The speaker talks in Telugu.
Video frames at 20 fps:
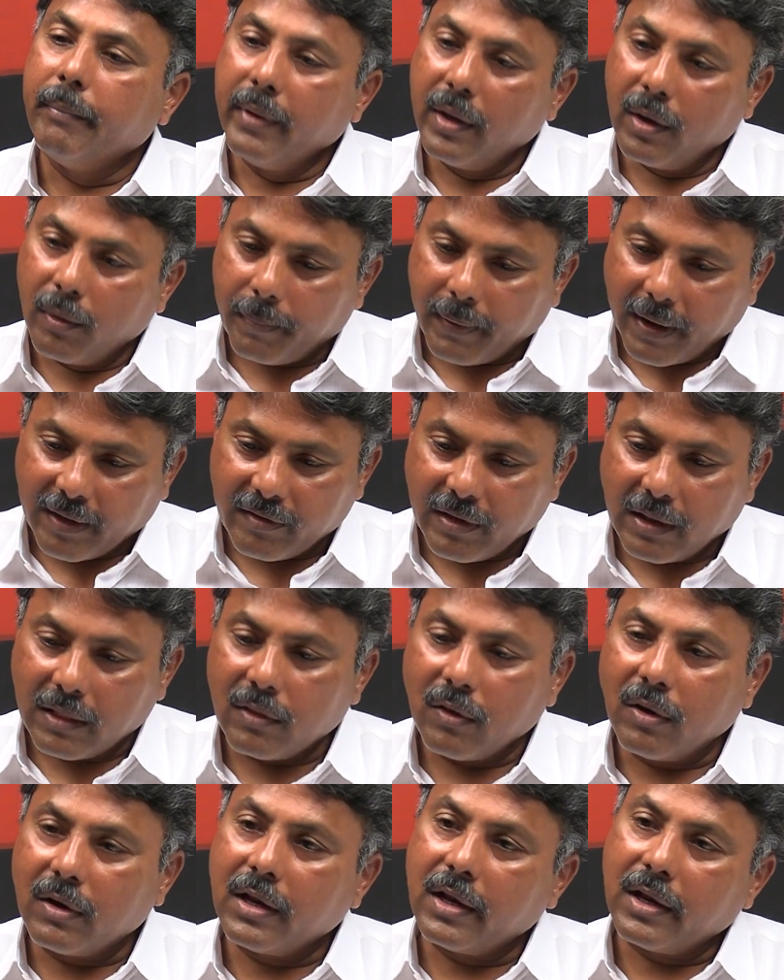మీరు
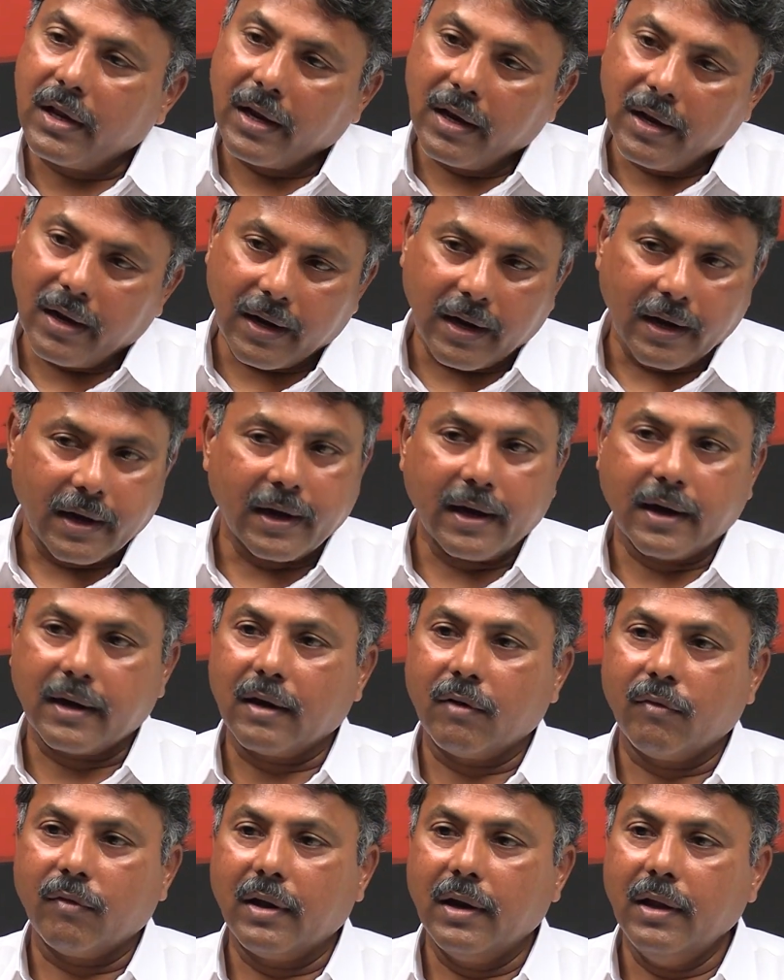ప్రజలతోటి రెగ్యులర్గా
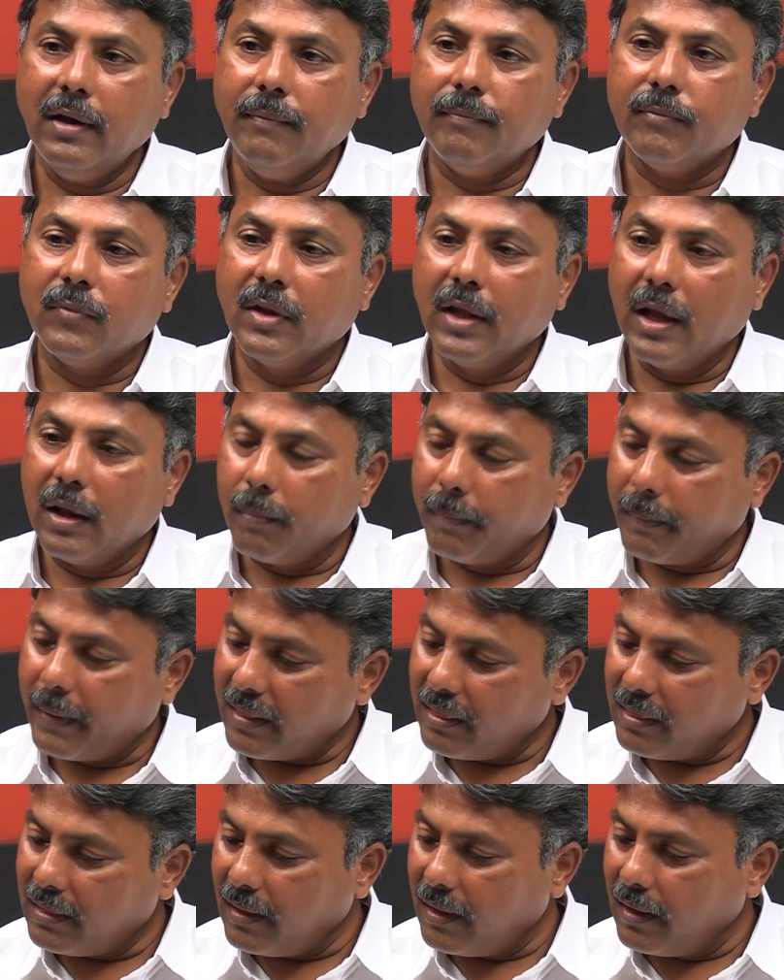ఇంటరాక్ట్ అవ్వాలి నేను
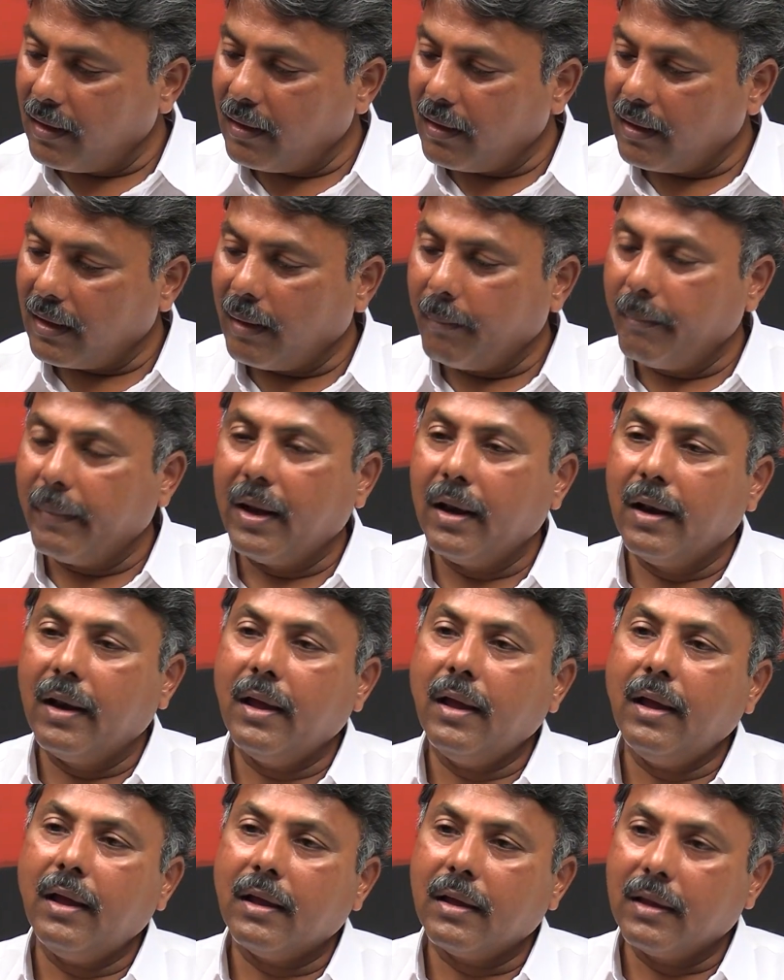ప్రతి
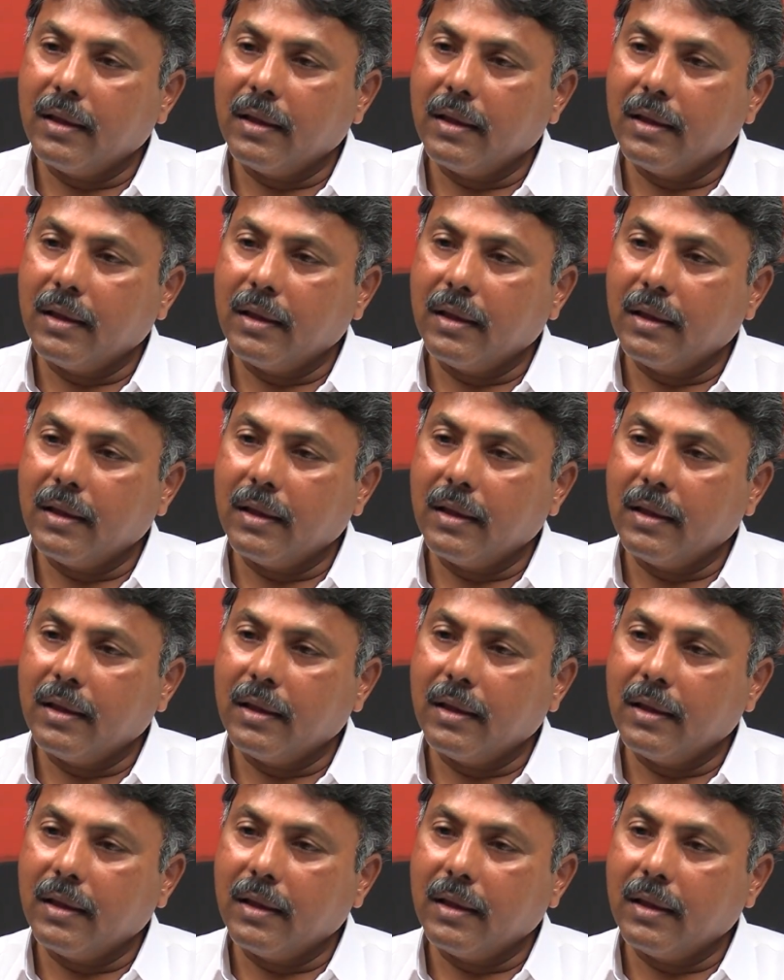ఎమ్మెల్యే